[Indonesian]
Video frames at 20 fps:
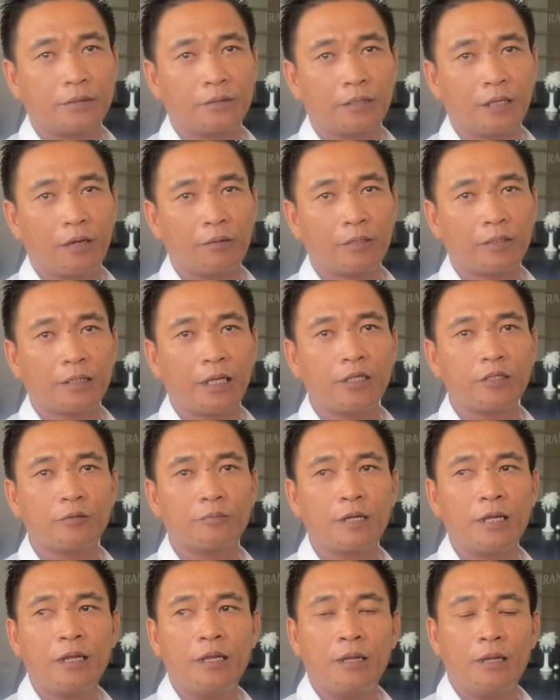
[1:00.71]
Kalau kita kan
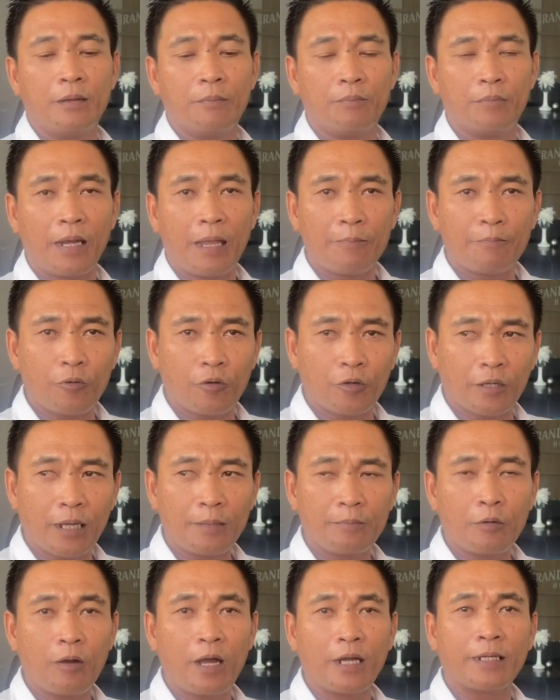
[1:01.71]
cuma melaporkan
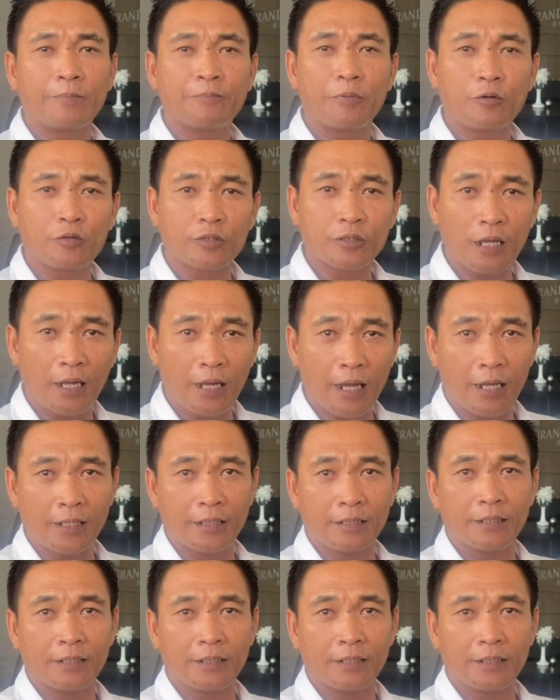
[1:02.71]
bahwa ada pengrusakan